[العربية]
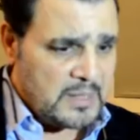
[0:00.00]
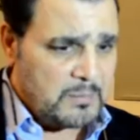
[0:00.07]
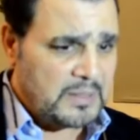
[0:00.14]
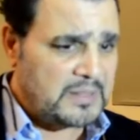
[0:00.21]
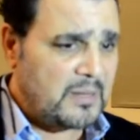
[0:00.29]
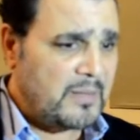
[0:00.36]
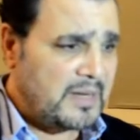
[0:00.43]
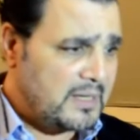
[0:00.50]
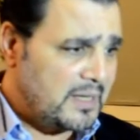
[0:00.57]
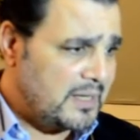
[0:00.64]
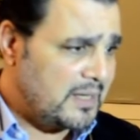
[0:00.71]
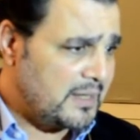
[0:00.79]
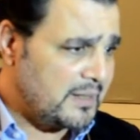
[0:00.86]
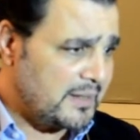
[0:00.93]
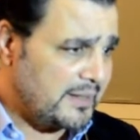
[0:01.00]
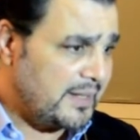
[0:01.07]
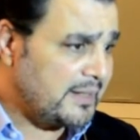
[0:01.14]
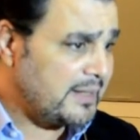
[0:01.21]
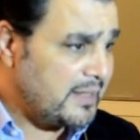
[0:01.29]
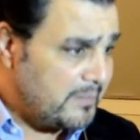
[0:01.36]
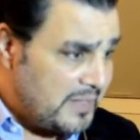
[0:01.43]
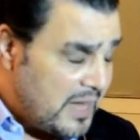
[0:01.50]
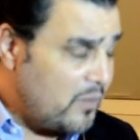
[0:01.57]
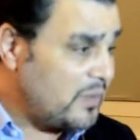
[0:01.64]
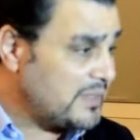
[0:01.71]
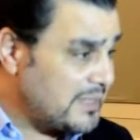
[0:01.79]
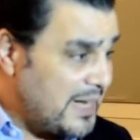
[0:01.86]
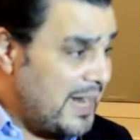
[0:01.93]
بتمنى ان احنا نعمل
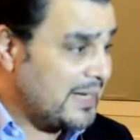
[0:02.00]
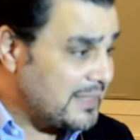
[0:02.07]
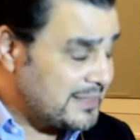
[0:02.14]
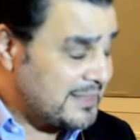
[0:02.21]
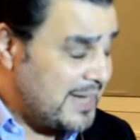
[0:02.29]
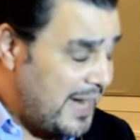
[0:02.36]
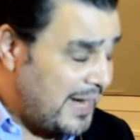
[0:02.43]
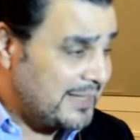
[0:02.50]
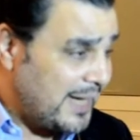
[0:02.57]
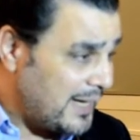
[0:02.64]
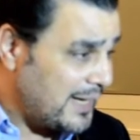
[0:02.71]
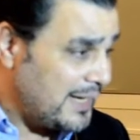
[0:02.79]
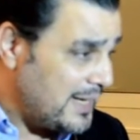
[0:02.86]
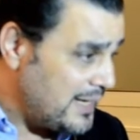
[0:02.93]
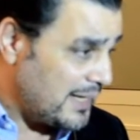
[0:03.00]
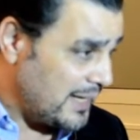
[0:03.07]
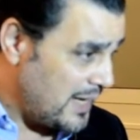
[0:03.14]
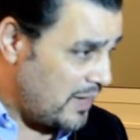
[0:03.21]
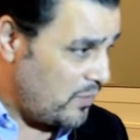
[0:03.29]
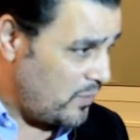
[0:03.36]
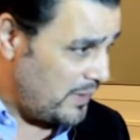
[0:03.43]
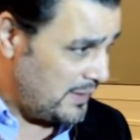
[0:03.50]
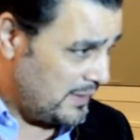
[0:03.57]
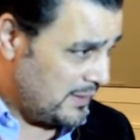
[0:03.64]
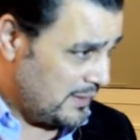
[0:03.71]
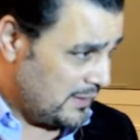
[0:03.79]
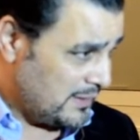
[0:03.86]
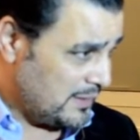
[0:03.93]
الاول سلاح سياحه داخليه الاول
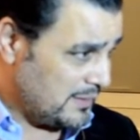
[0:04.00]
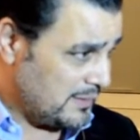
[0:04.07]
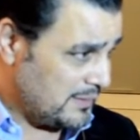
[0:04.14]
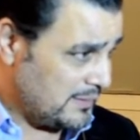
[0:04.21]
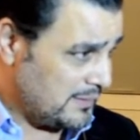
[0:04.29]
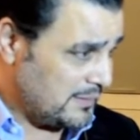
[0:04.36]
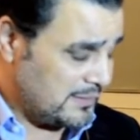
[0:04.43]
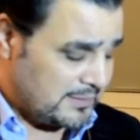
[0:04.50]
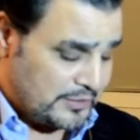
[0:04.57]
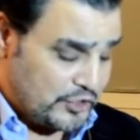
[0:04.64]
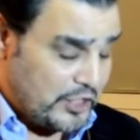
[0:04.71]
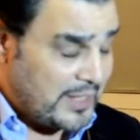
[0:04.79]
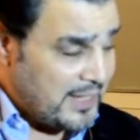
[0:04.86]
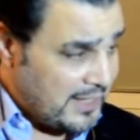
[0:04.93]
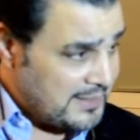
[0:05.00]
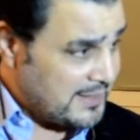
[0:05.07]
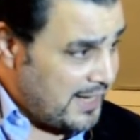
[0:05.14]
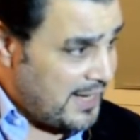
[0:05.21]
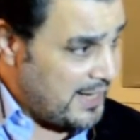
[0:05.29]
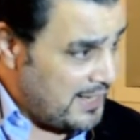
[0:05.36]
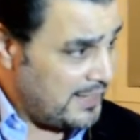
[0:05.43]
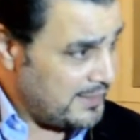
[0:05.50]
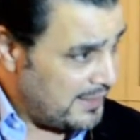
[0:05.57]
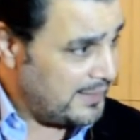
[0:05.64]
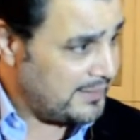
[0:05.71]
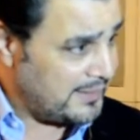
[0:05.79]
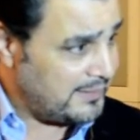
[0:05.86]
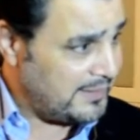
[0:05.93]
آه، نشجع السياحه احنا
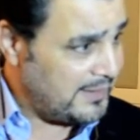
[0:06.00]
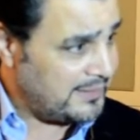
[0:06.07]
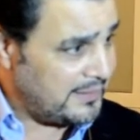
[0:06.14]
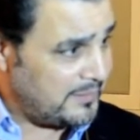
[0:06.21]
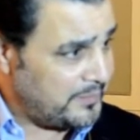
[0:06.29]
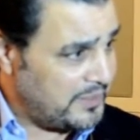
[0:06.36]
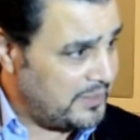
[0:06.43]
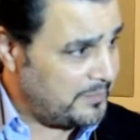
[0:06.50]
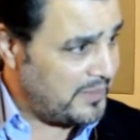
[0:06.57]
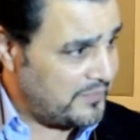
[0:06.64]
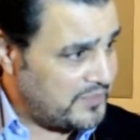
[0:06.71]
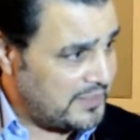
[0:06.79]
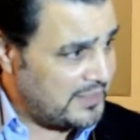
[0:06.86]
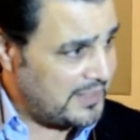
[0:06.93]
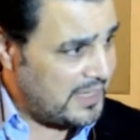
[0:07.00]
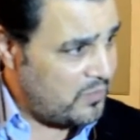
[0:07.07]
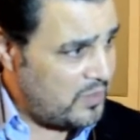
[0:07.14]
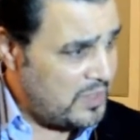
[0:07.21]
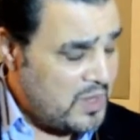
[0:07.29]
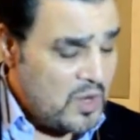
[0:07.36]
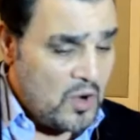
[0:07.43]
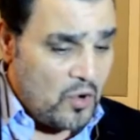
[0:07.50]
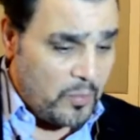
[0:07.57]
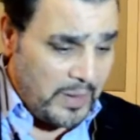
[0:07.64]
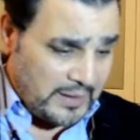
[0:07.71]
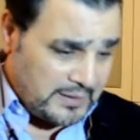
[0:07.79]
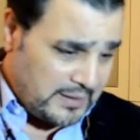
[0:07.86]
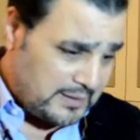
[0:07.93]
احنا احنا نبتدي بنفسنا الاول
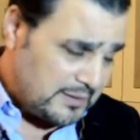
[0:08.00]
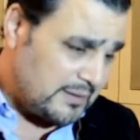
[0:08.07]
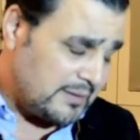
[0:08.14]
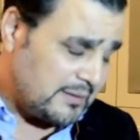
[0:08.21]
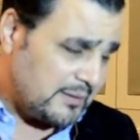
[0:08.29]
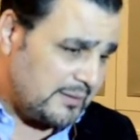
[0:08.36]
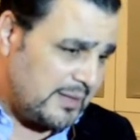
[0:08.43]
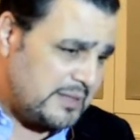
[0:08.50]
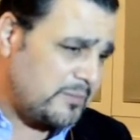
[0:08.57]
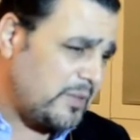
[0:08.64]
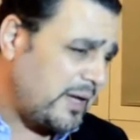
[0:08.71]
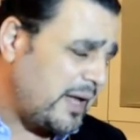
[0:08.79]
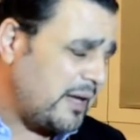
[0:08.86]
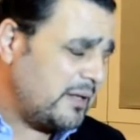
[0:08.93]
وبعدين لازم